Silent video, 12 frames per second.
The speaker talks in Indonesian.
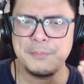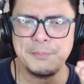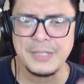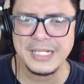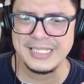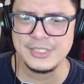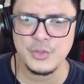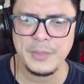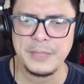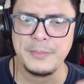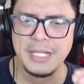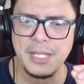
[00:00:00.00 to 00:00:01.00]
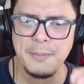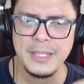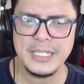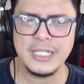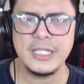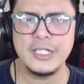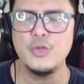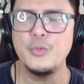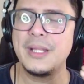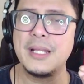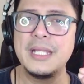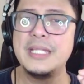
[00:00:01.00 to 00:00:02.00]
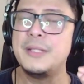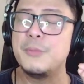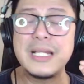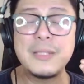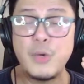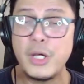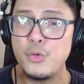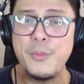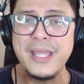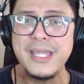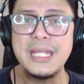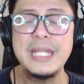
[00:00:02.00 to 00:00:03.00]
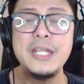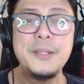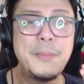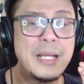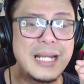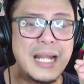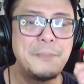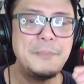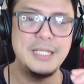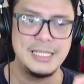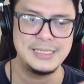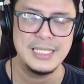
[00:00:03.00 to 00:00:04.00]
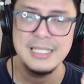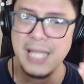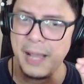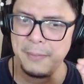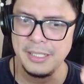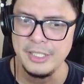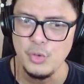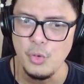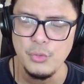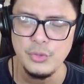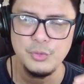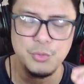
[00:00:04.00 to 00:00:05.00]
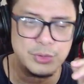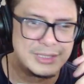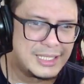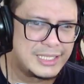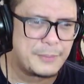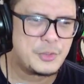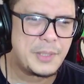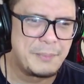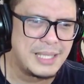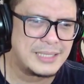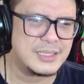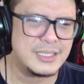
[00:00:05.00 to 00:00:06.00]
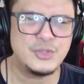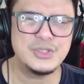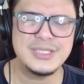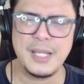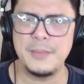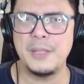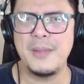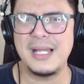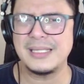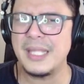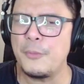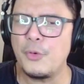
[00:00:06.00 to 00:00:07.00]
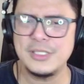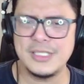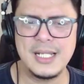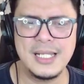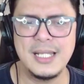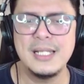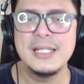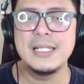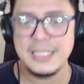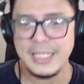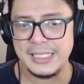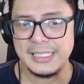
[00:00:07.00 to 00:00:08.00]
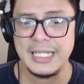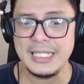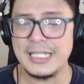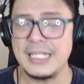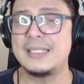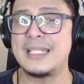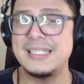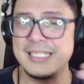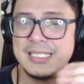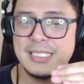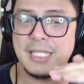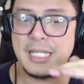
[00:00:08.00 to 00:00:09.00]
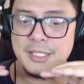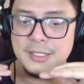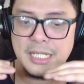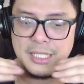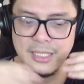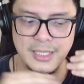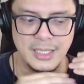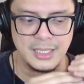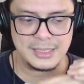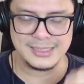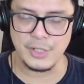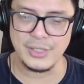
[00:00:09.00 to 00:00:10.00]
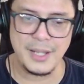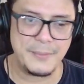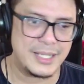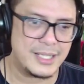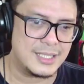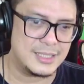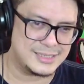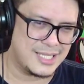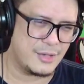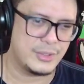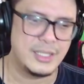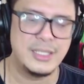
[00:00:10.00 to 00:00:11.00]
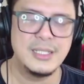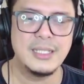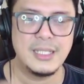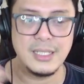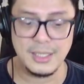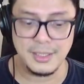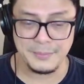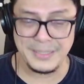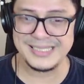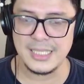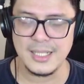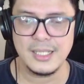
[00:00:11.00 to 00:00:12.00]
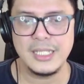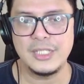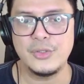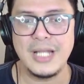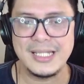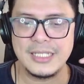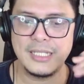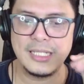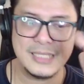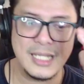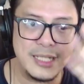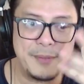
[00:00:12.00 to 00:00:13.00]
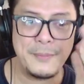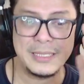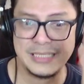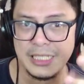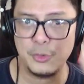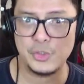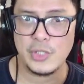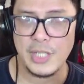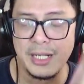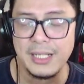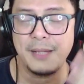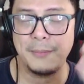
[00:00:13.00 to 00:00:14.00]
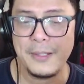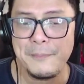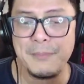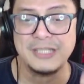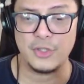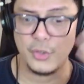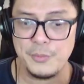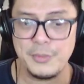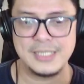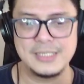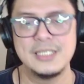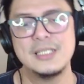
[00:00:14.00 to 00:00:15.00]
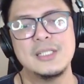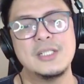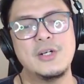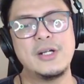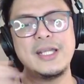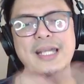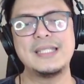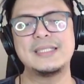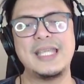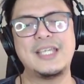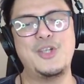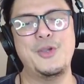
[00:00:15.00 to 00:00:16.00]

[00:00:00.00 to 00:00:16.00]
per instrumen mereka mainin ini lumayan, ini bukan lumayan ini memang rapi guys apalagi Down tuh eh, dia punya pattern tuh stabil banget tempo kejaga ya kita lihat yang transisi tadi dari uh, sound kamera ke sound uh, mixer itu kelihatan guys ada masih ada bocoran apa metronom guys oke okay, guys thank you